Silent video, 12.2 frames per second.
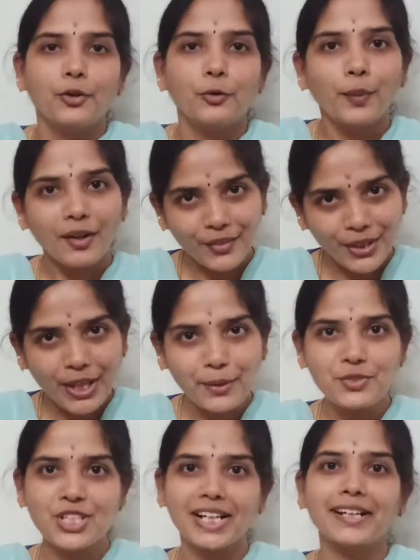உமா
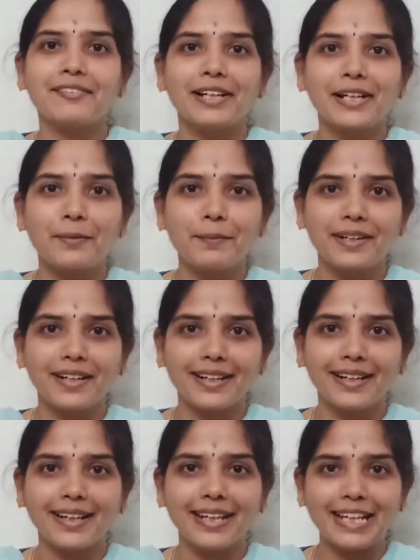விருந்தகம் சேனலுக்கு வெல்கம்
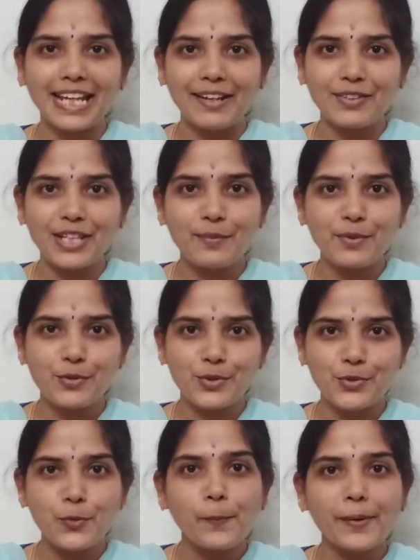பண்ணுறேங்க இன்னைக்கு வந்து நம்ம ஒரு
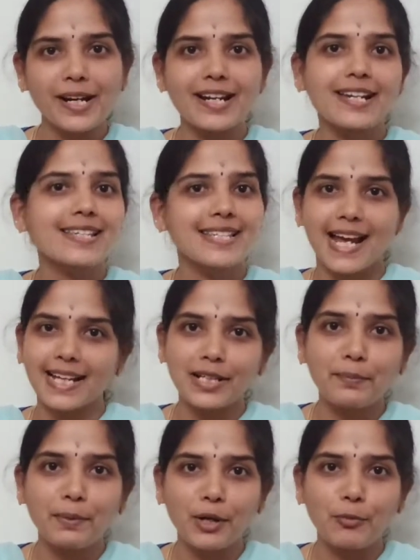சூப்பரான ஸ்நாக்
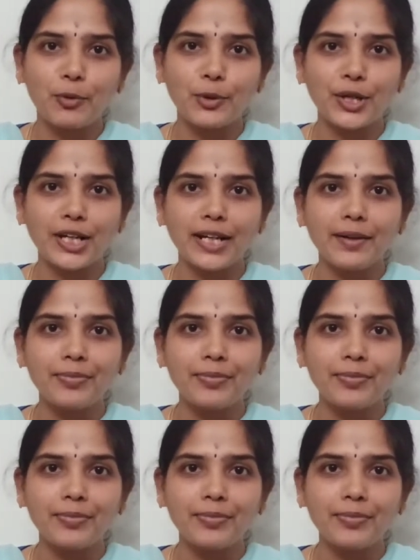தான் பார்க்க போகிறோங்க